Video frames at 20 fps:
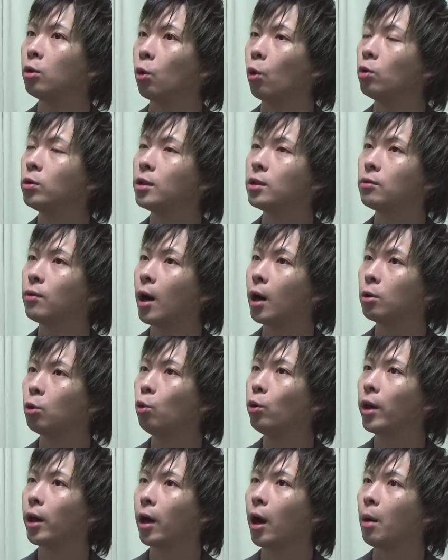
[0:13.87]
当日は
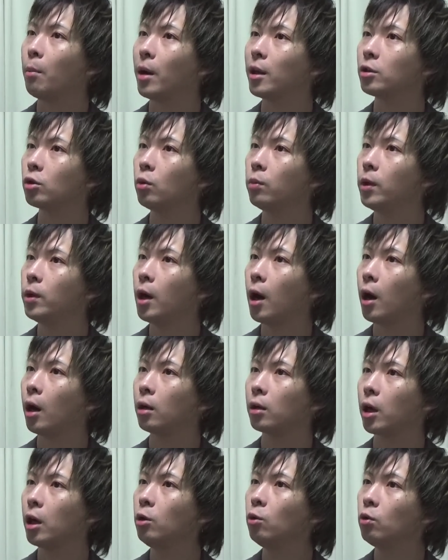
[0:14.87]
どうやらマスコミ
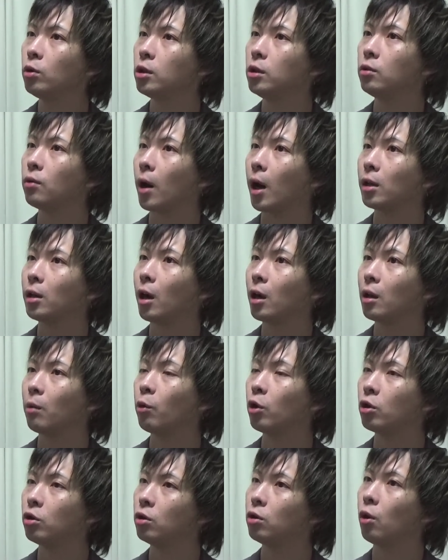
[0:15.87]
や芸能人の方々
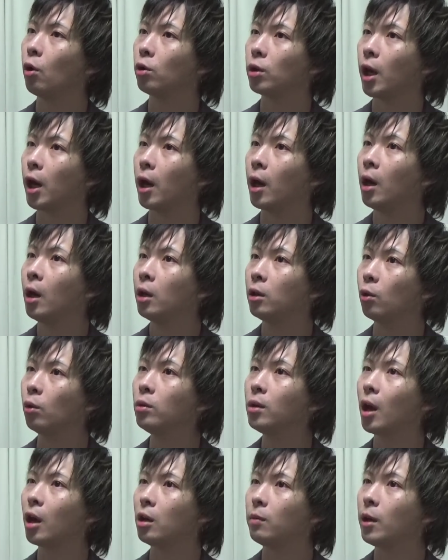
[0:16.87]
も来るようで、ど
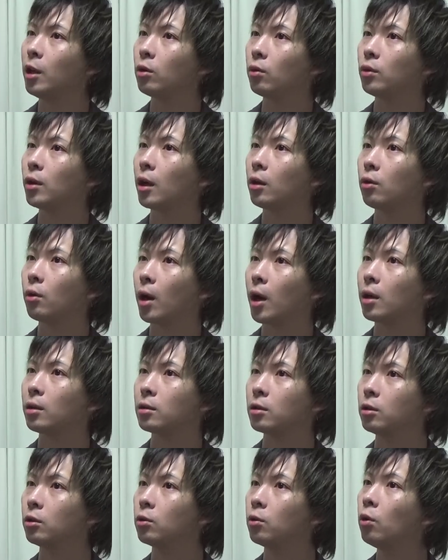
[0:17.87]
んなイベントになるのか
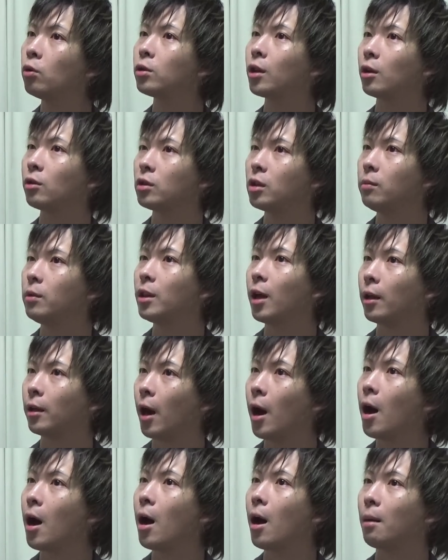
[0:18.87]
すっごく楽しみだ
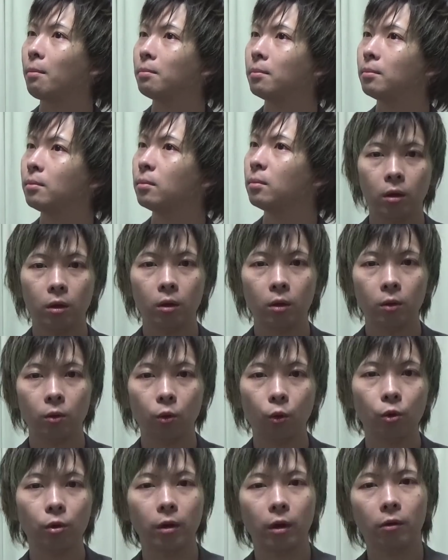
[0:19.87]
な
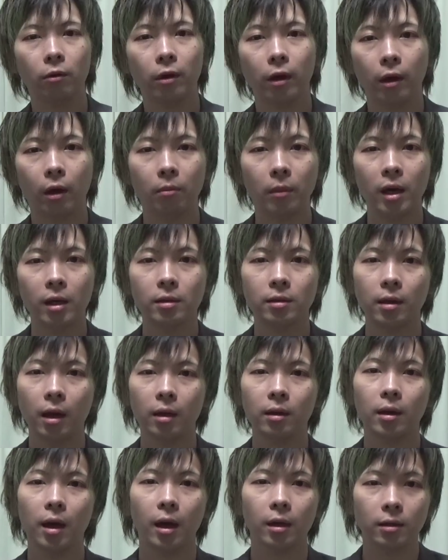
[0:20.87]
ところで今回は
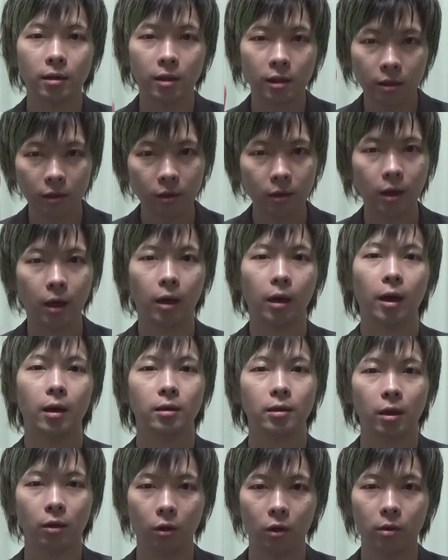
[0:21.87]
メイズランナー2に
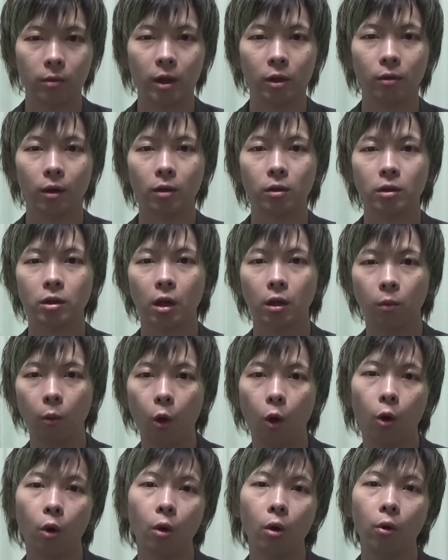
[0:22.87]
関してのイベントなんですけど
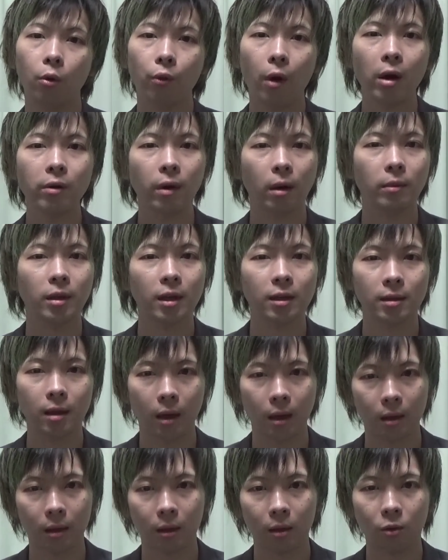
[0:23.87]
も、1は皆
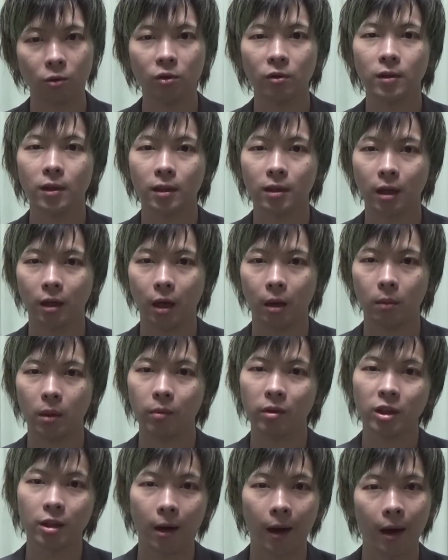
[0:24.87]
さんご存知ですかね見
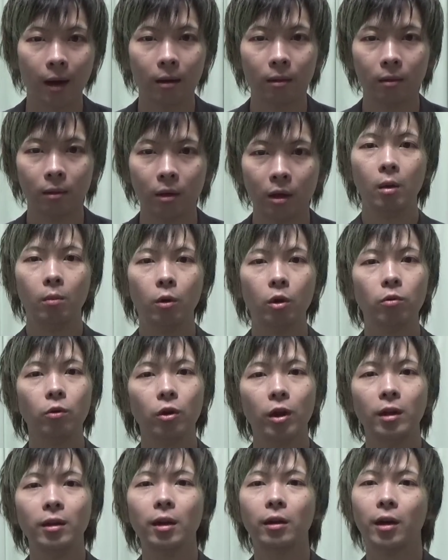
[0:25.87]
ましたか僕
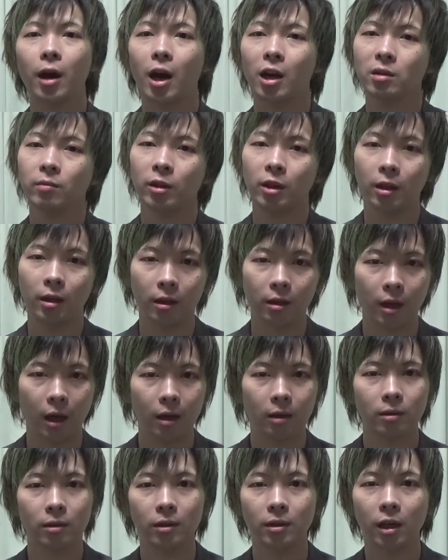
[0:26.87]
もレンタルが始まってたん
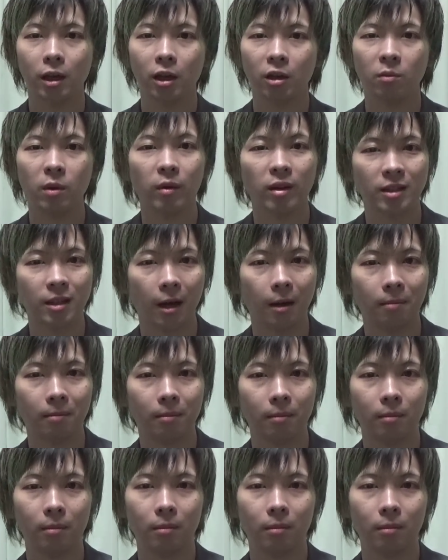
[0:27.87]
で、つい最近見ました。